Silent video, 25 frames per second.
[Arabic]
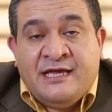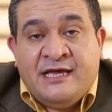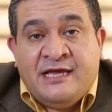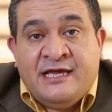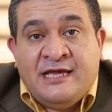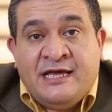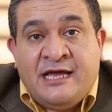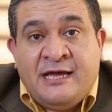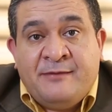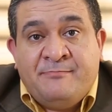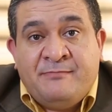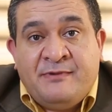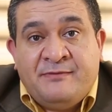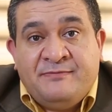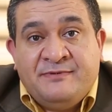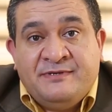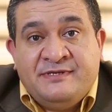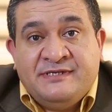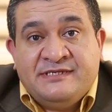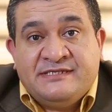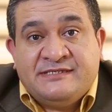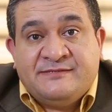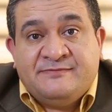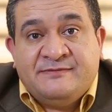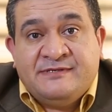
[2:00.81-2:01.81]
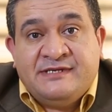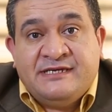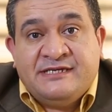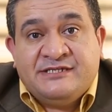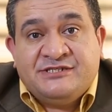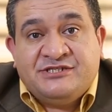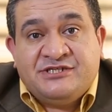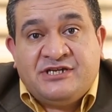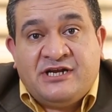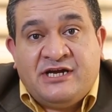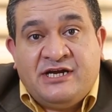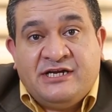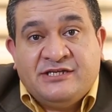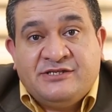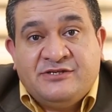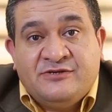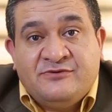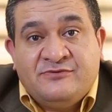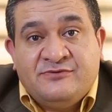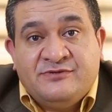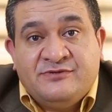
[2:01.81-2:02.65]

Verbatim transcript: آه، أما بالنسبة لجراحة